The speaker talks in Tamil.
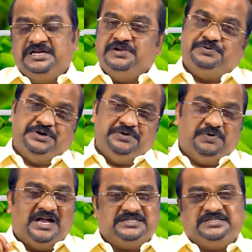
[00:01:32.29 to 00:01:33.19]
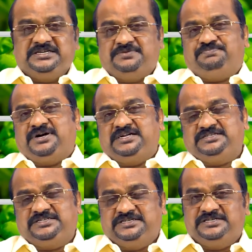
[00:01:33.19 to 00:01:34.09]
இவனுடைய வார்த்தையை
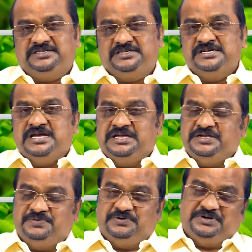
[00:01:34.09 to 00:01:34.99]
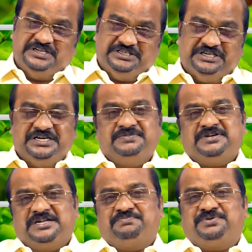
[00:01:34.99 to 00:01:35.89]
பார்த்து இவனுடைய
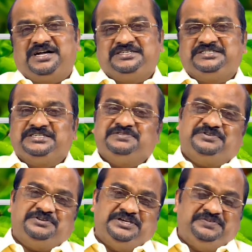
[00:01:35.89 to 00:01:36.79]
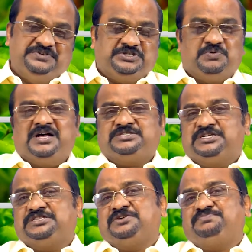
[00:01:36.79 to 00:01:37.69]
ஜீவனை பார்த்து இவனுடைய
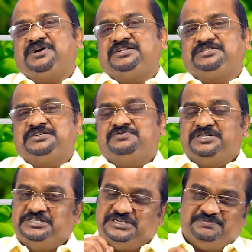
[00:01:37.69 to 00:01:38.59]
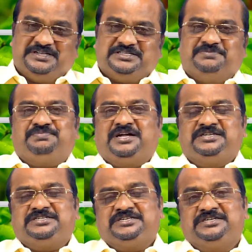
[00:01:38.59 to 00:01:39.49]
விசுவாசத்தை பார்த்து இவனுடைய ஜபத்தை
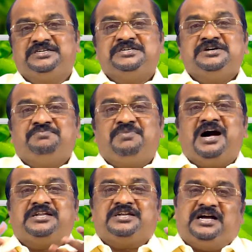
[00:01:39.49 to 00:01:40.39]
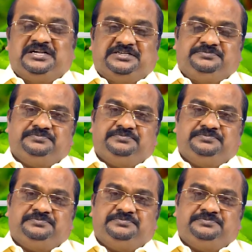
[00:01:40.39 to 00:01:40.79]
பார்த்து மாறுறாங்க